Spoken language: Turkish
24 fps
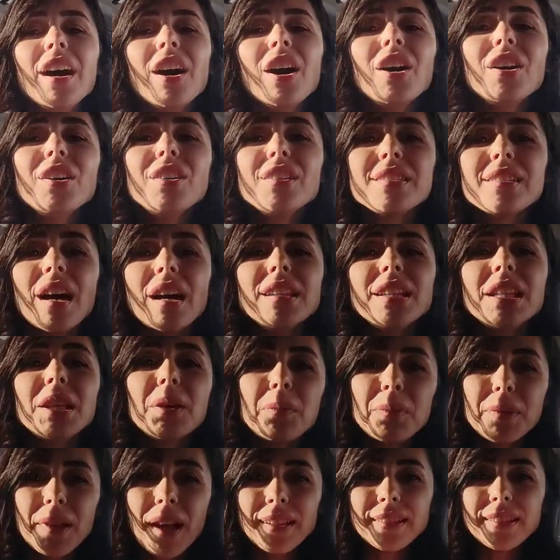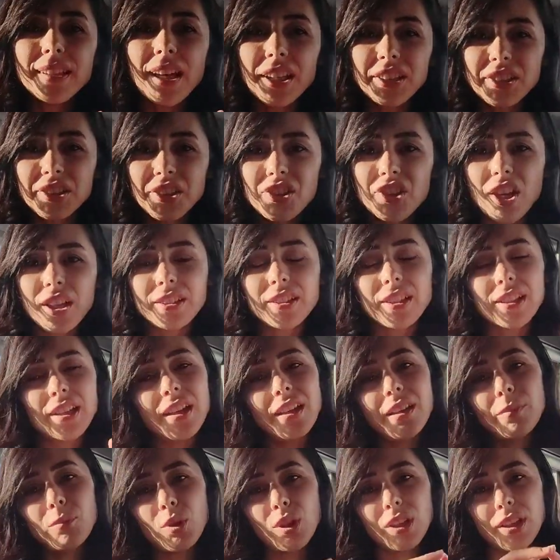O yüzden implant
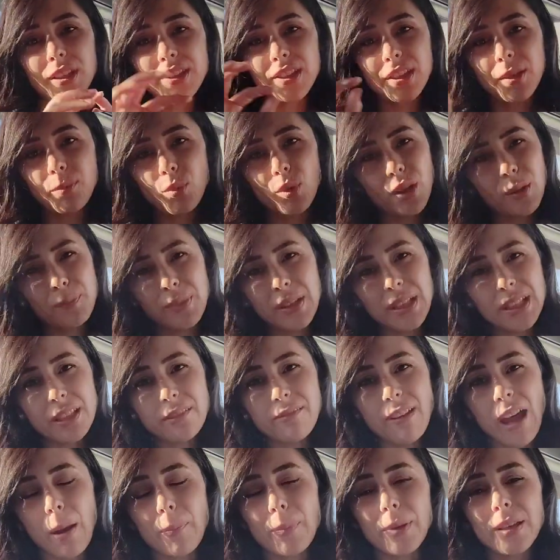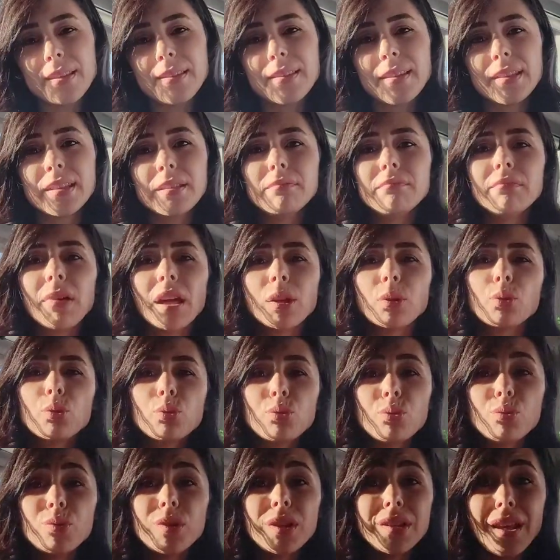taktıracaklara böyle kısa, böyle bilgi vermek istedim. Hani
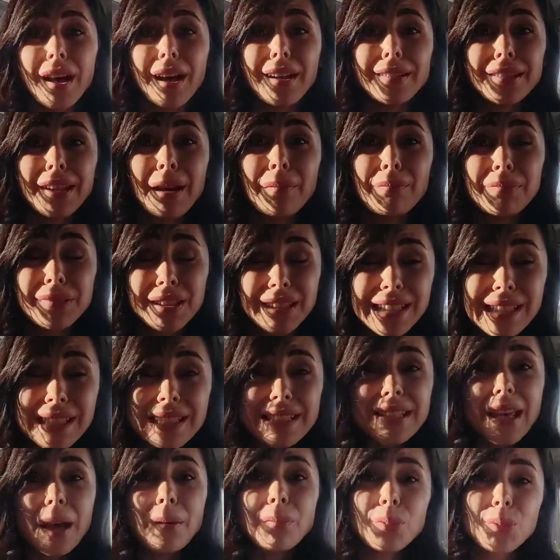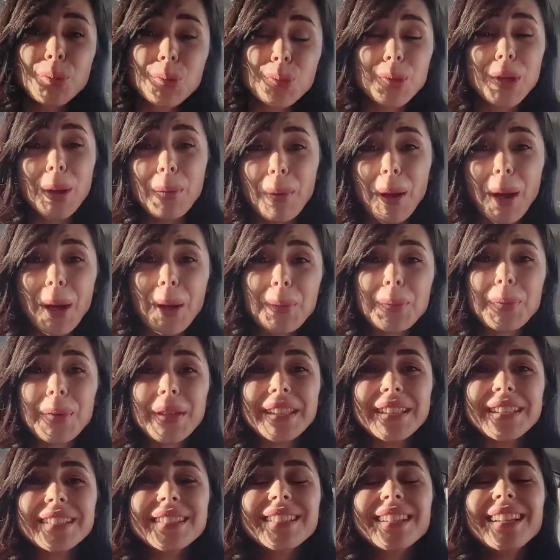uzunca da anlattıysam kusura
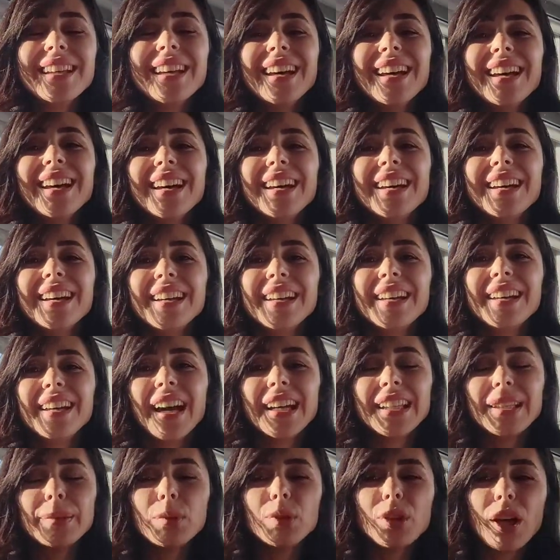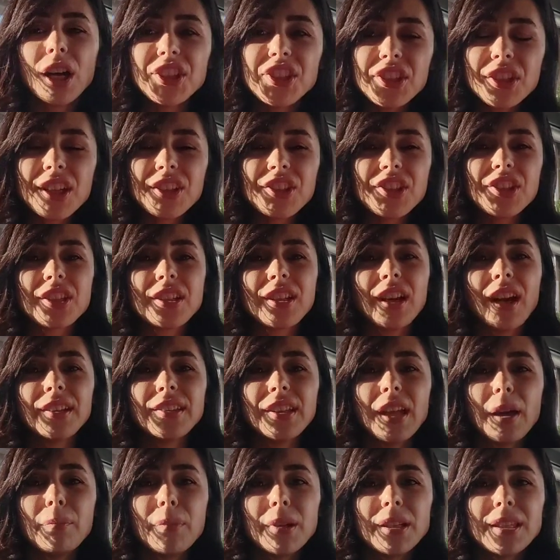bakmayın. Ee, hani böyle açık açık
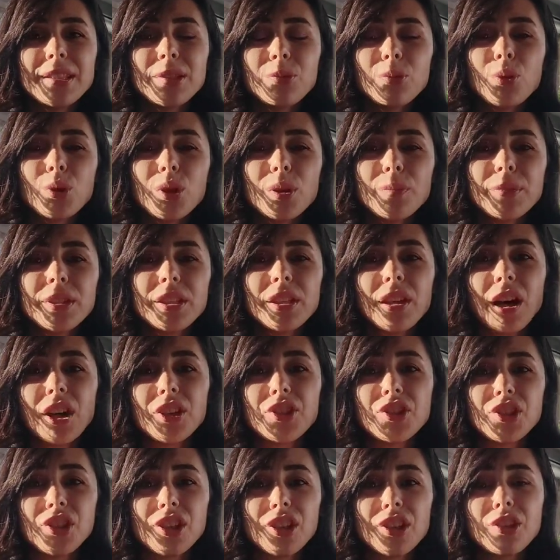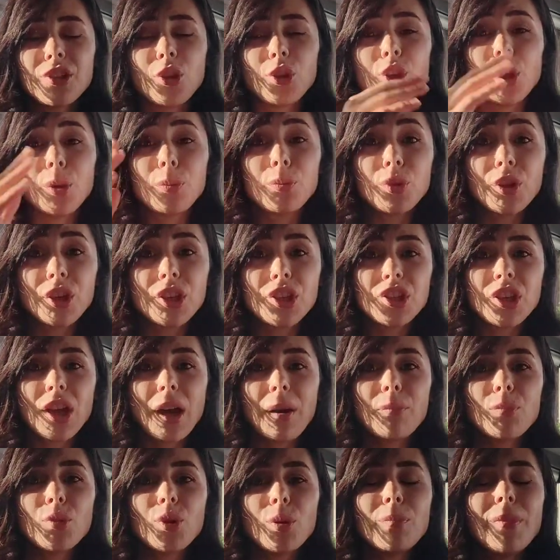anlatmak istiyorum ki acı yaşanıyor mu
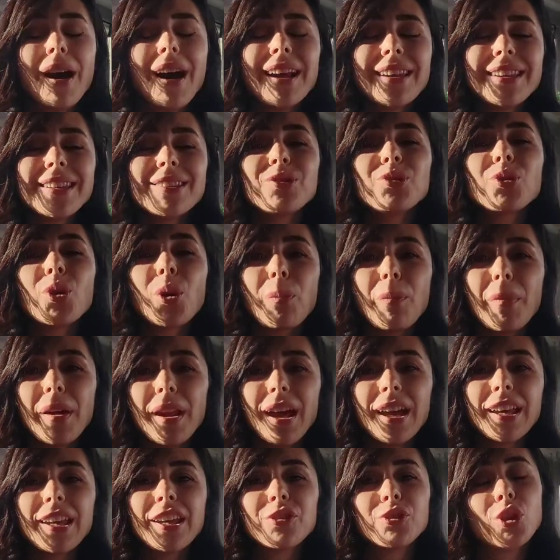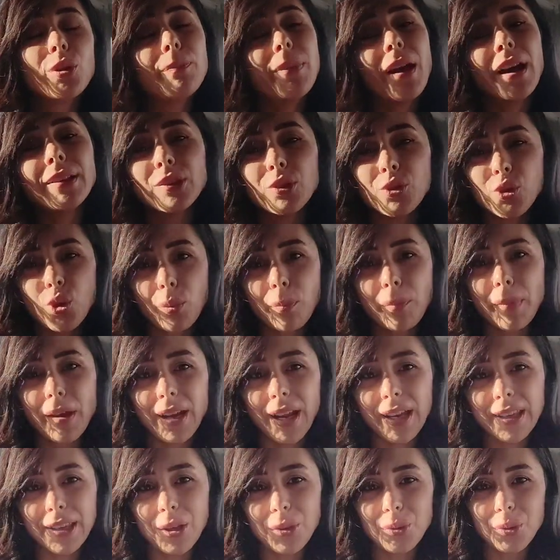yaşanmıyor mu herkes çok merak ediyor. Ben de çok
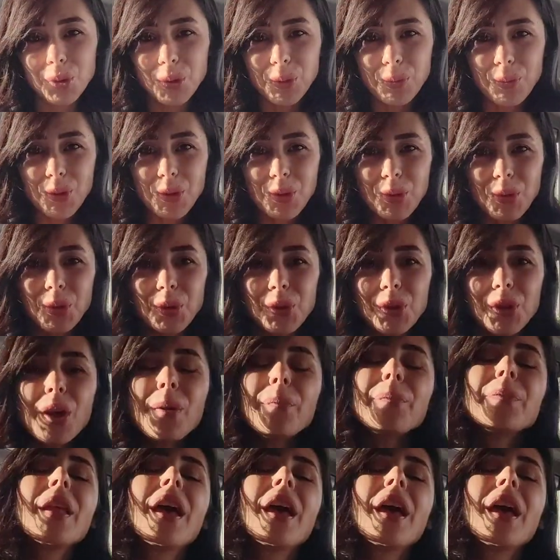merak ediyordum çünkü.